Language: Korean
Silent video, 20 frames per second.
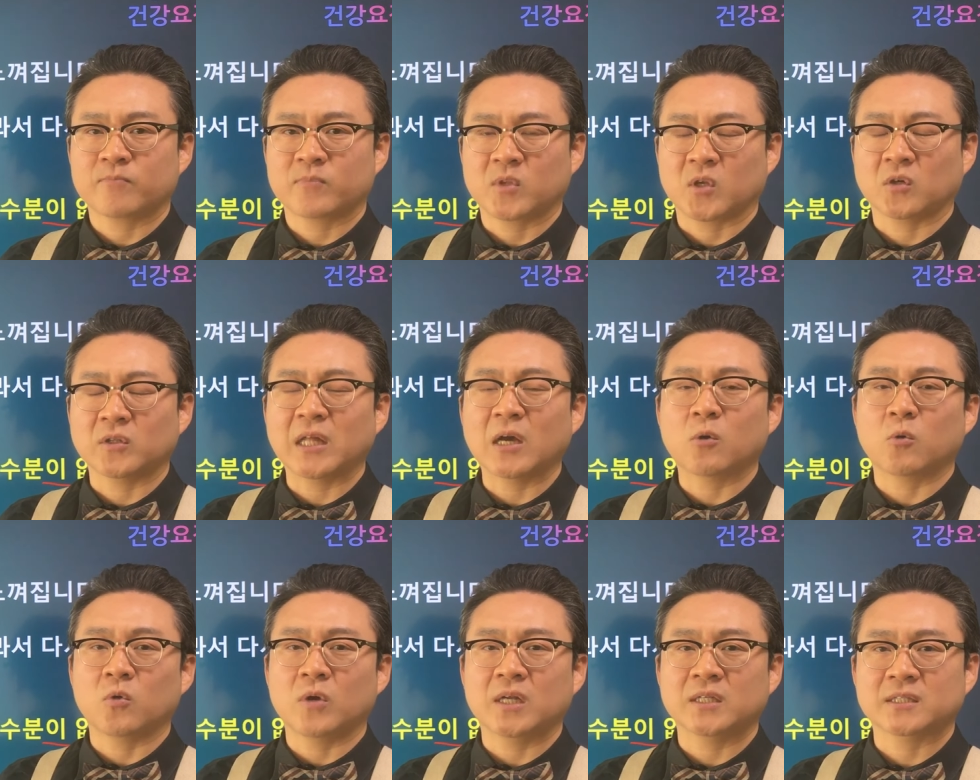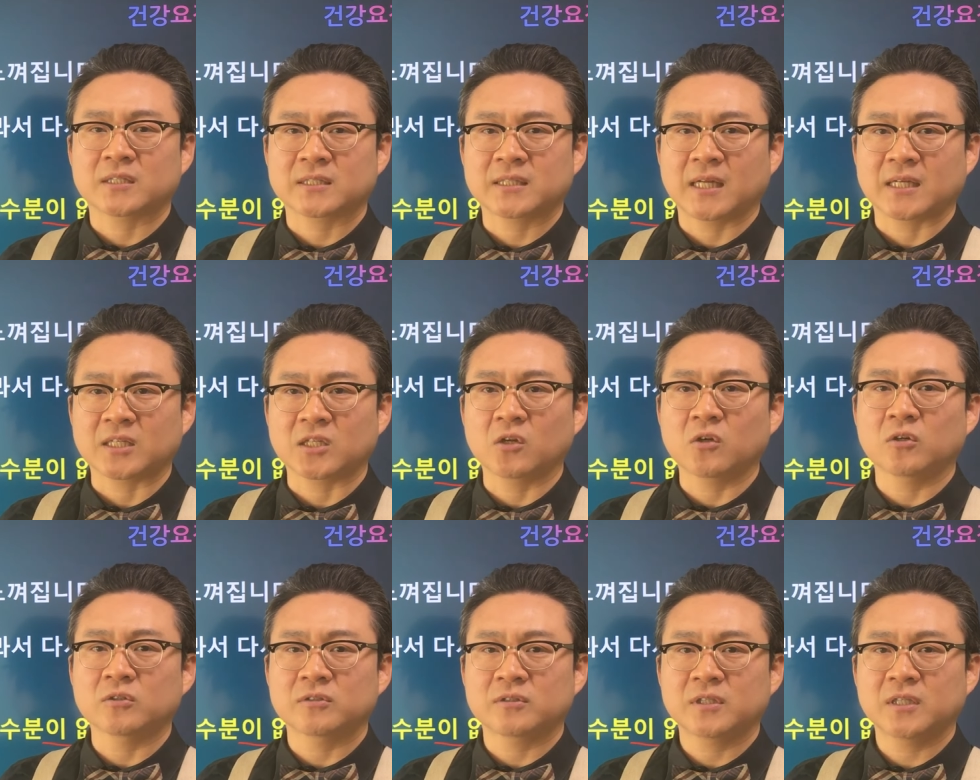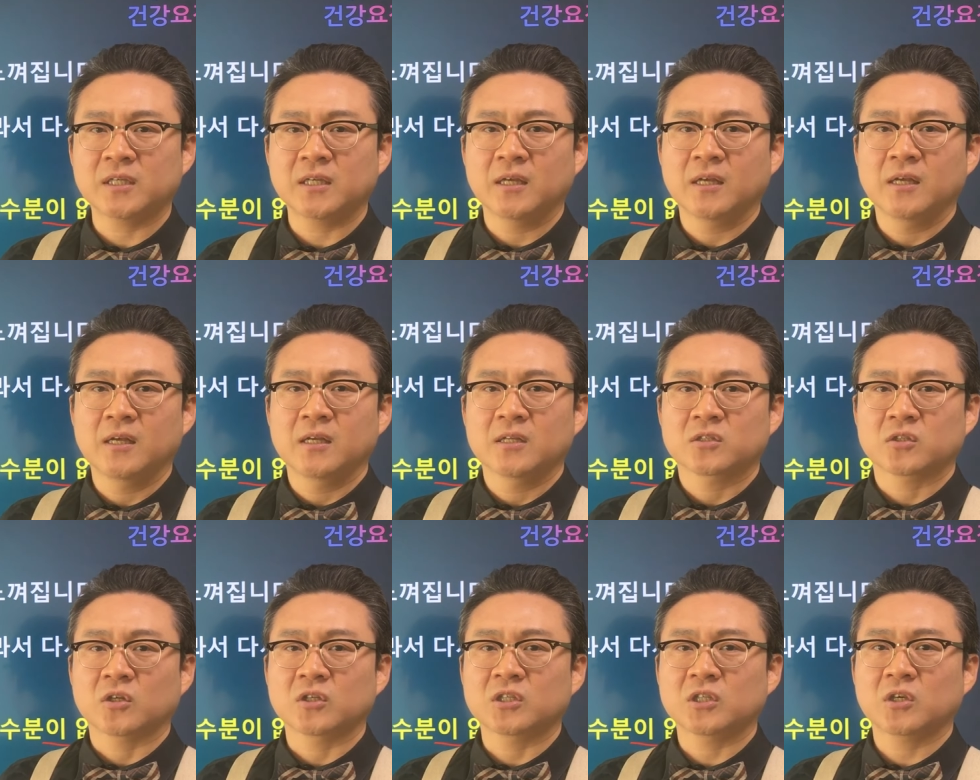연하 곤란 증상 이런 것들이
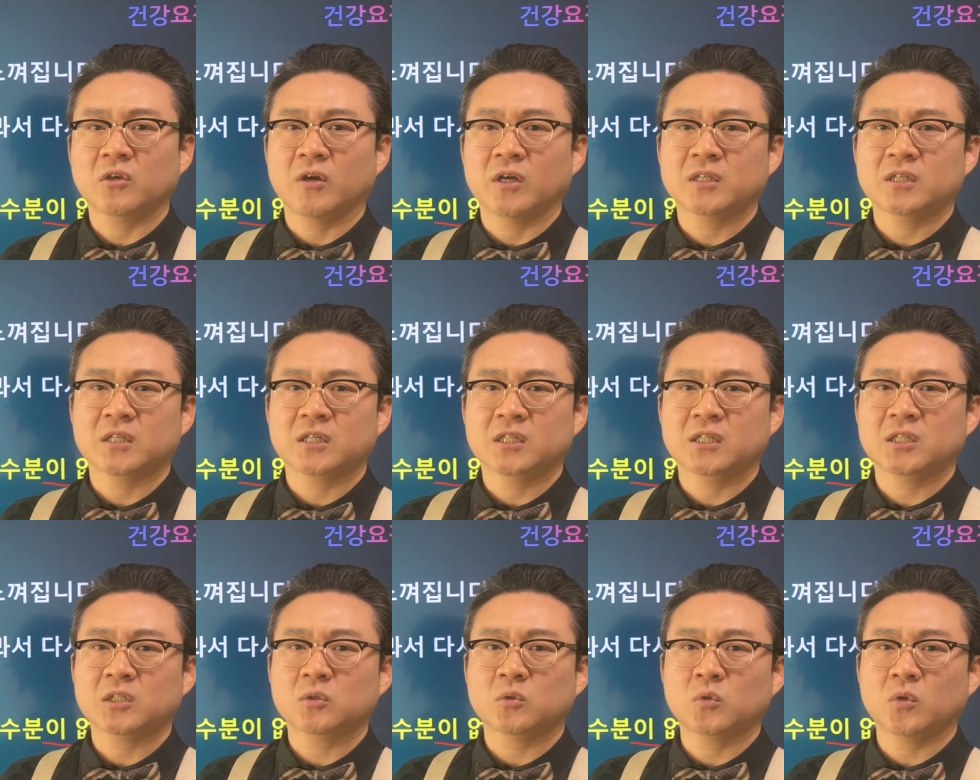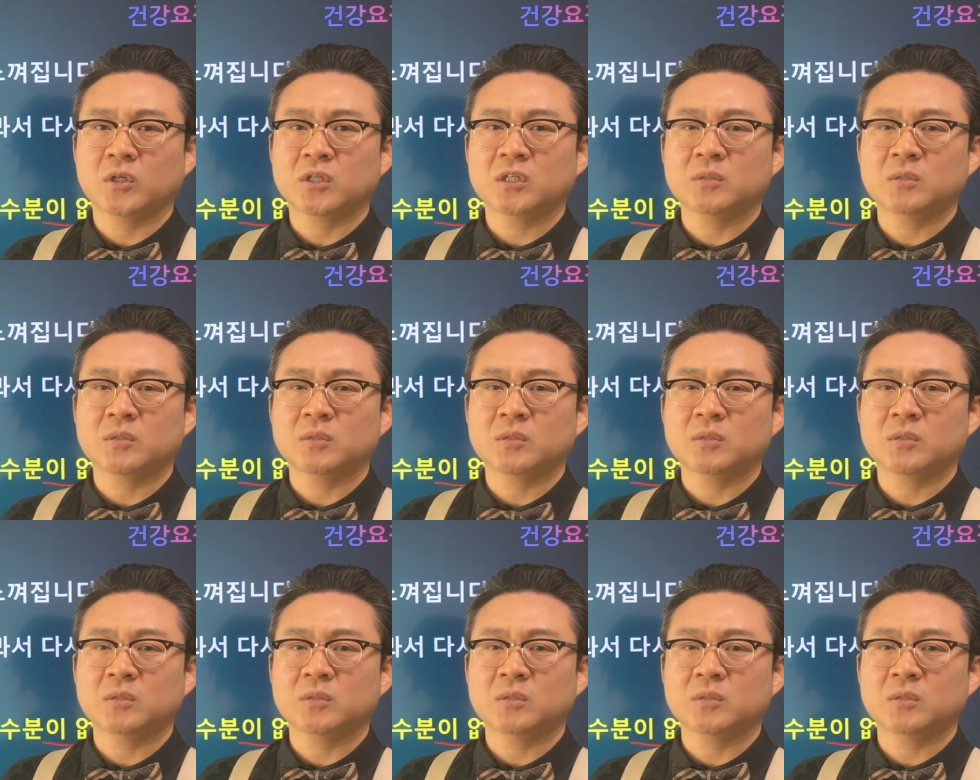전신경화증인 식도에